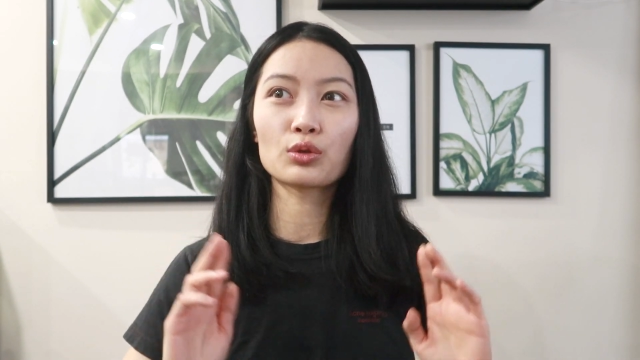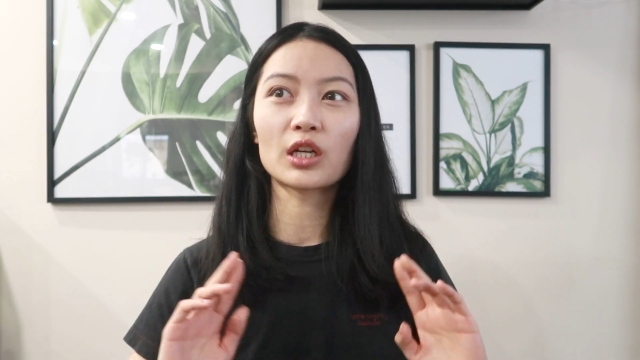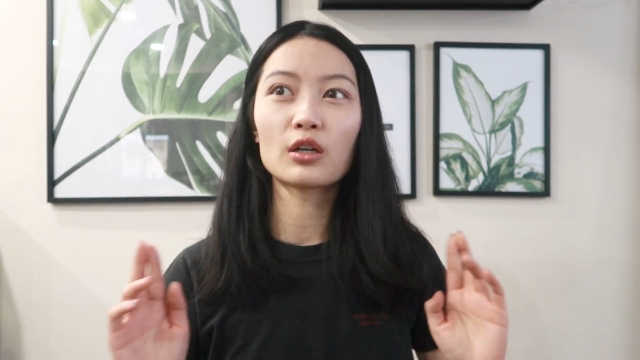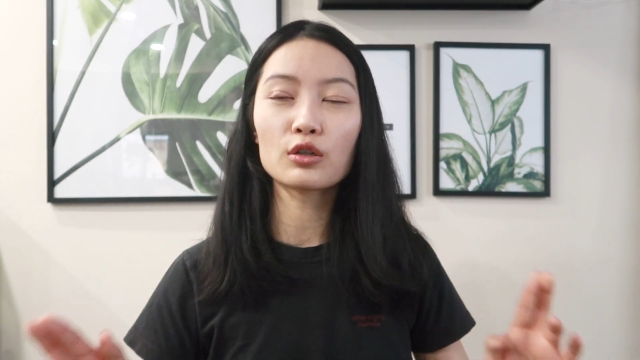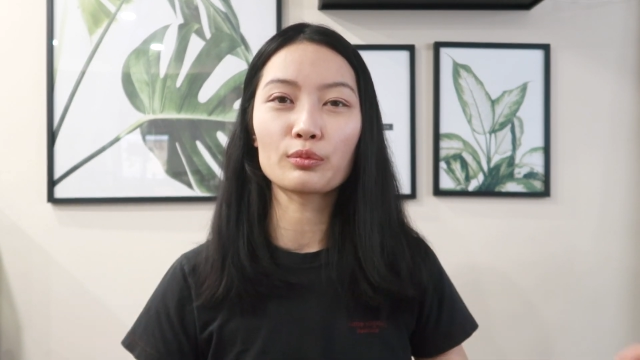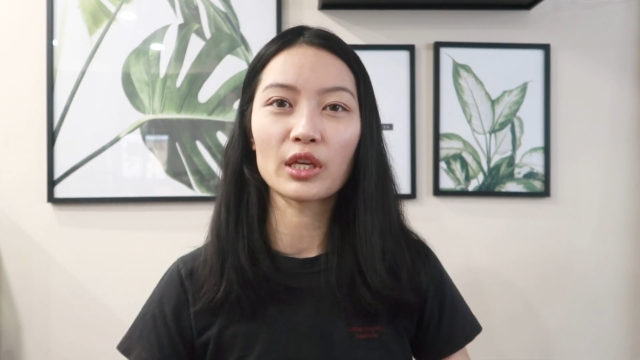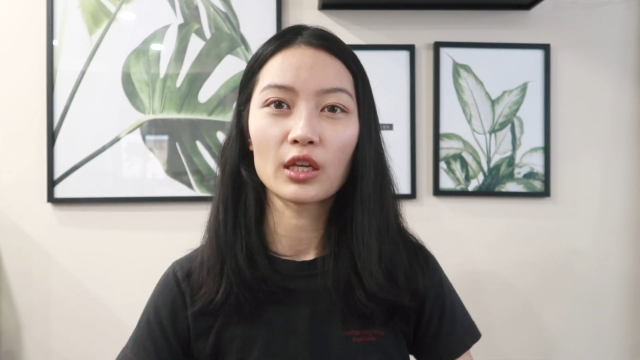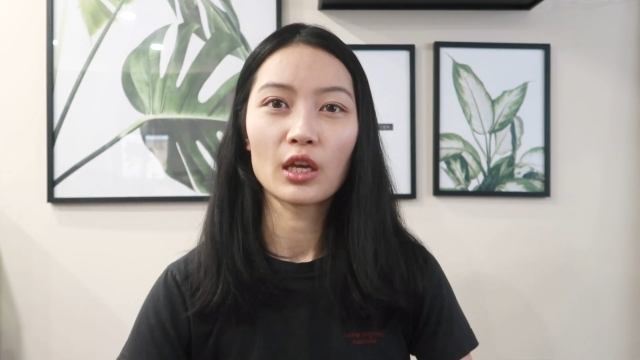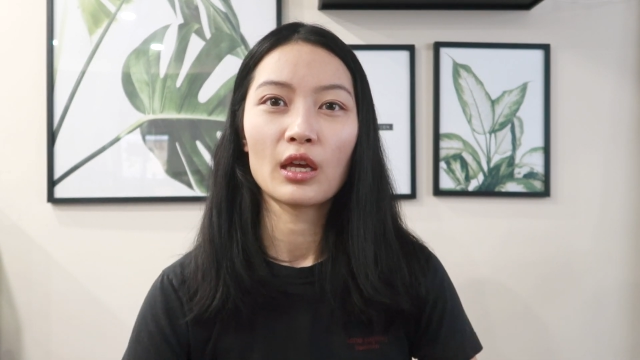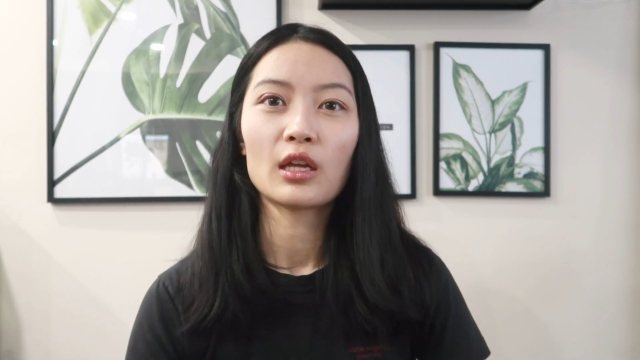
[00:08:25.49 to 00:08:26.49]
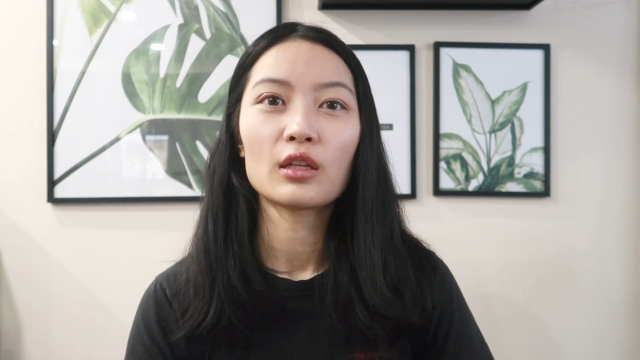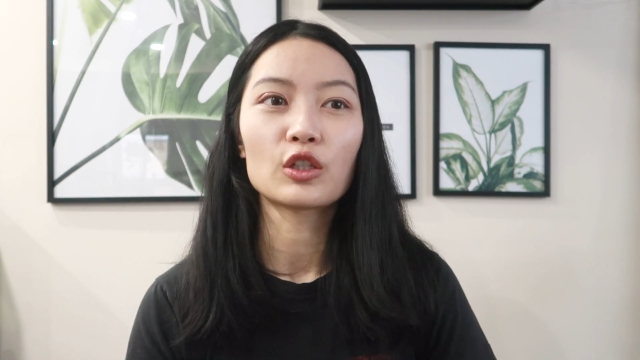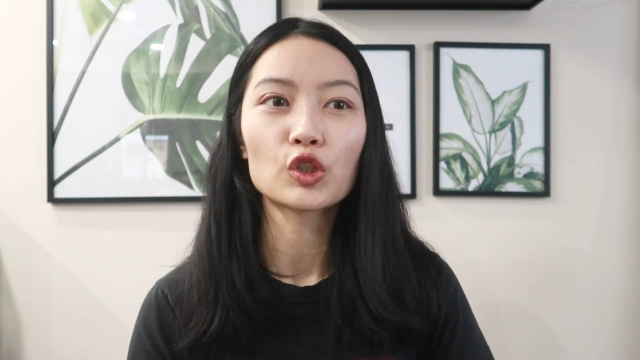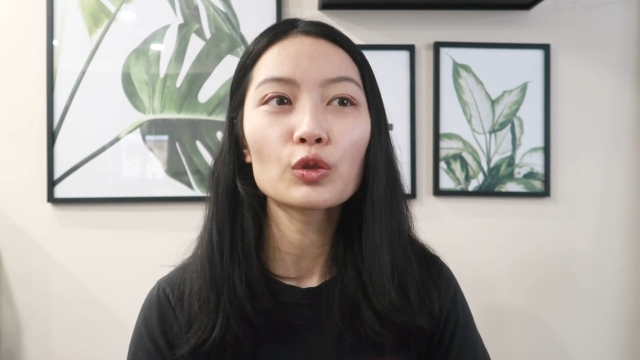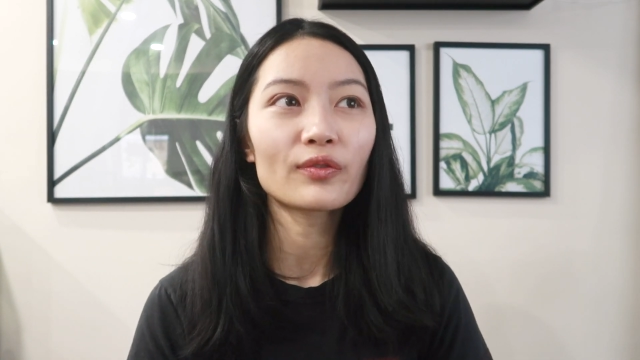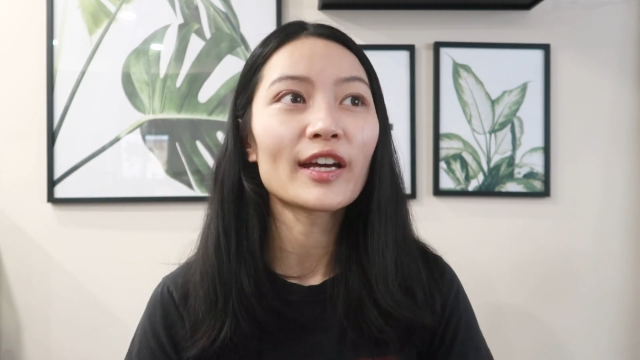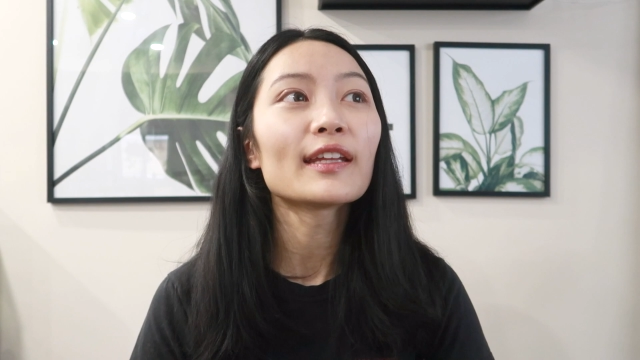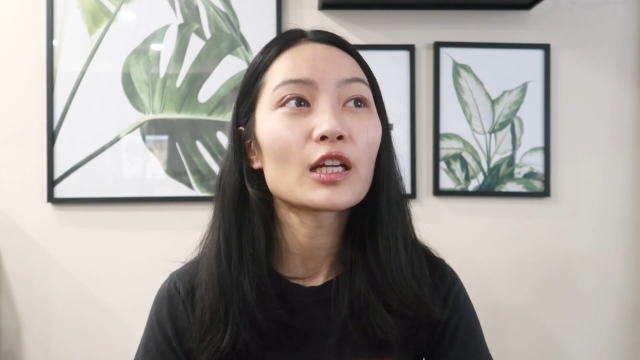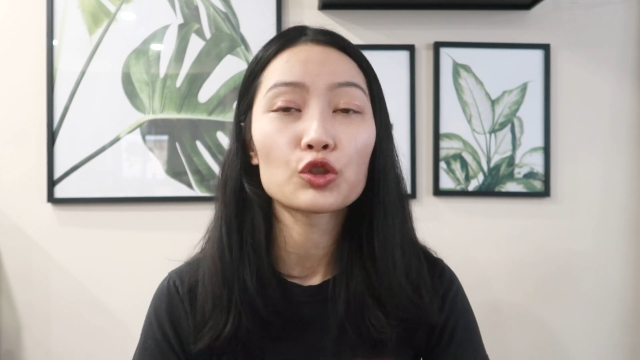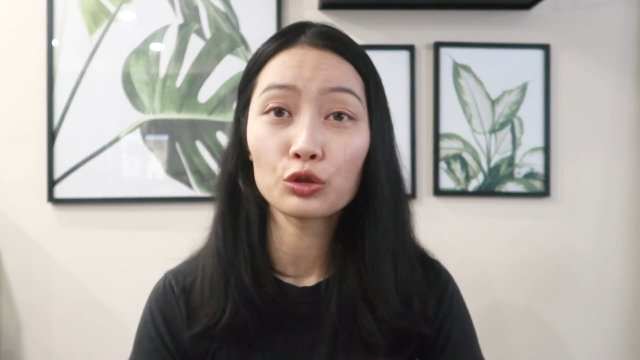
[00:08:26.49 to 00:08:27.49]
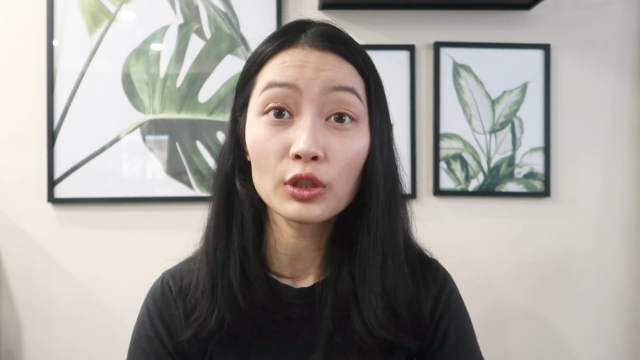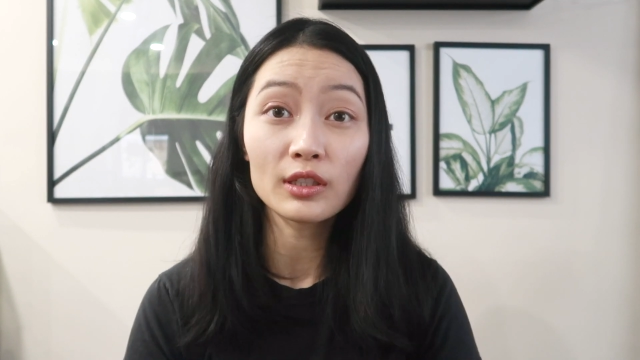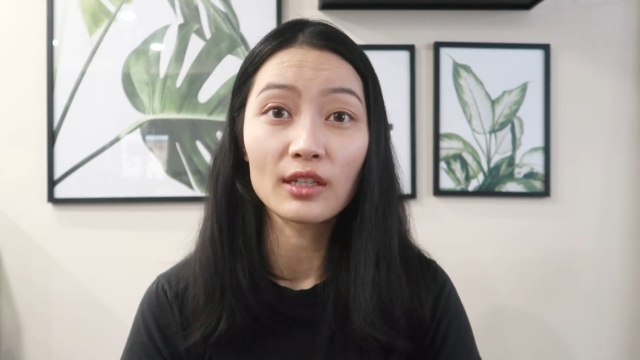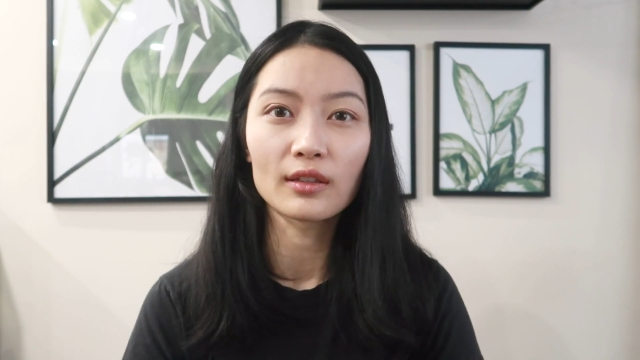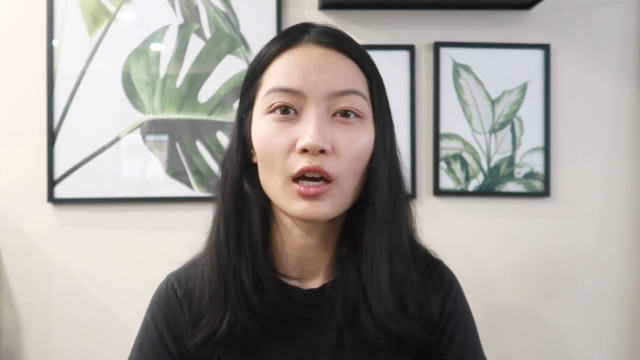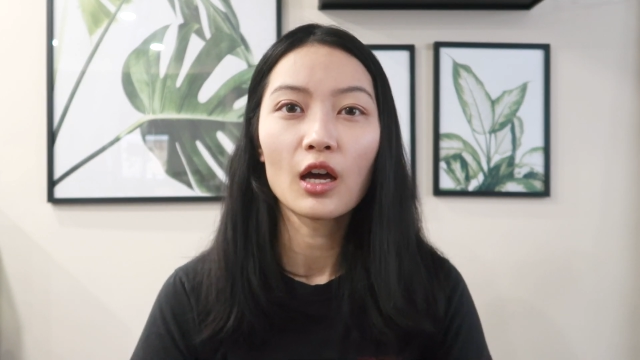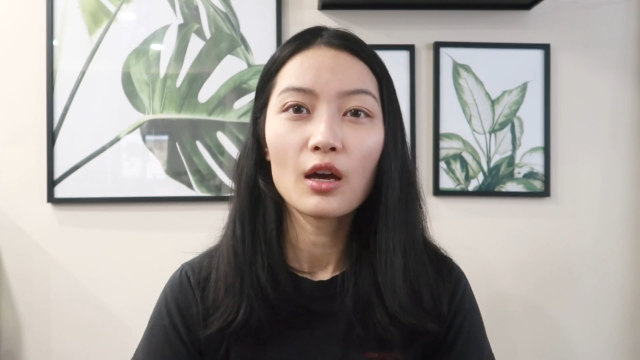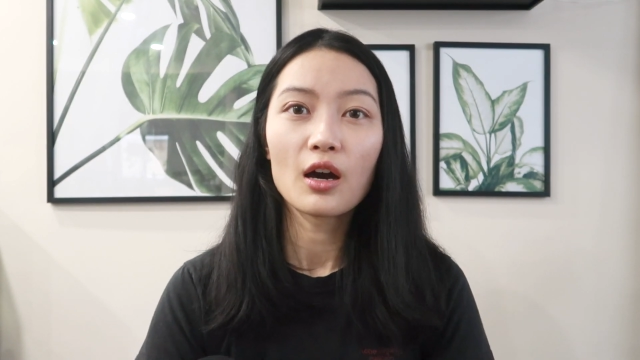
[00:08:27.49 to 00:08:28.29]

做到后面，你是会发现它的缺点的。